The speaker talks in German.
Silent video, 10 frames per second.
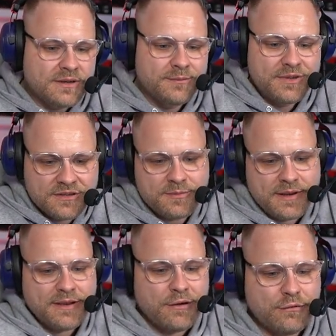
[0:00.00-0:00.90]
einem Display
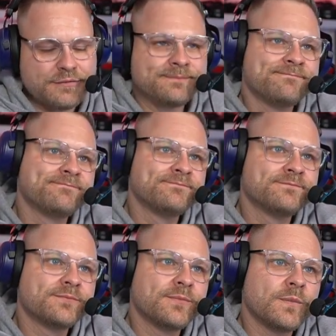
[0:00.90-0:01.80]
kaufen?
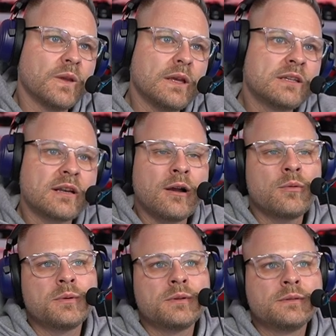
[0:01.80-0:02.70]
Ich
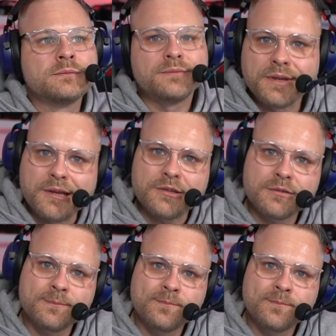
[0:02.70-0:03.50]
glaube nicht.